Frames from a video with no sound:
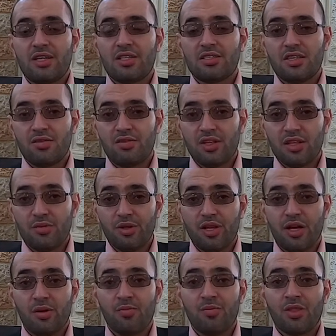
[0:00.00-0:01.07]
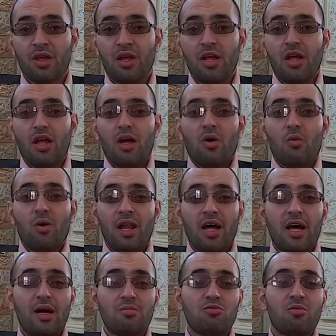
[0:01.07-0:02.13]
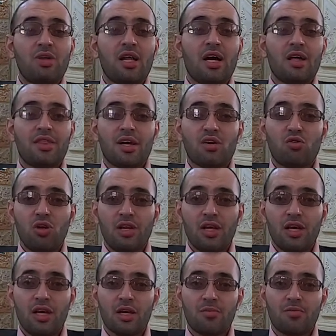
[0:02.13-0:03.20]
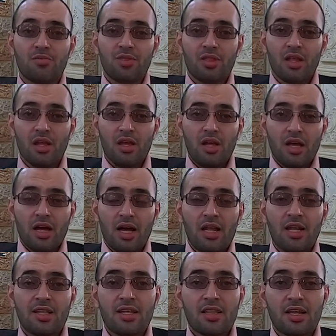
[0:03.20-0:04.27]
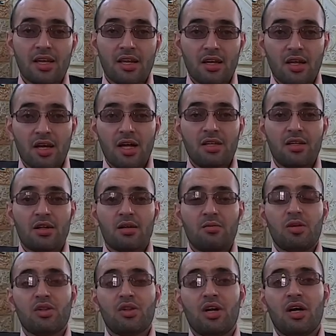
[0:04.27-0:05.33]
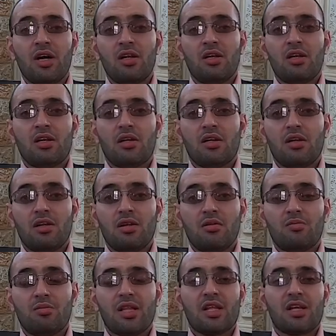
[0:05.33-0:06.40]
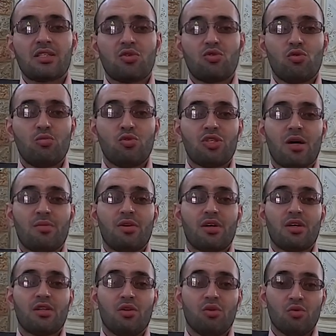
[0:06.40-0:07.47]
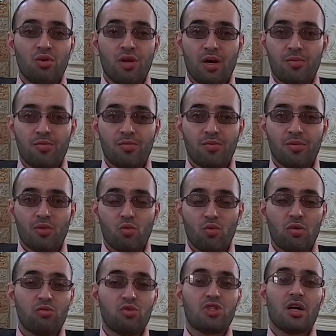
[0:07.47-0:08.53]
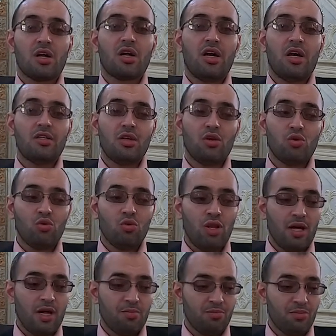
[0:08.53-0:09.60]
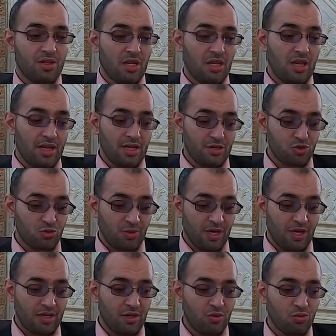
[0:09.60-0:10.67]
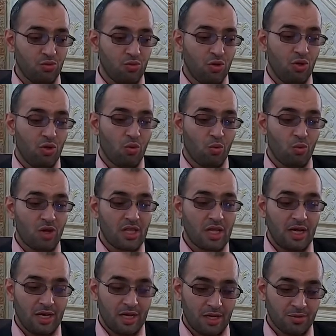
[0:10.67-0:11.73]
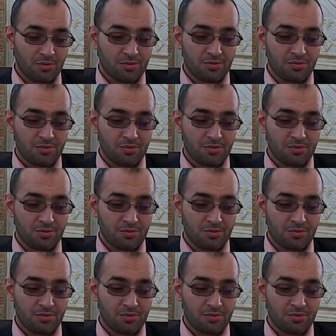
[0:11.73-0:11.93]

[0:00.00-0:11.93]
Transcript: نستفيد منها والأهم من هذا كله أن نتذكر أن رمضان مدرسة المسابقة الأولى والمسارعة الأولى لله سبحانه وتعالى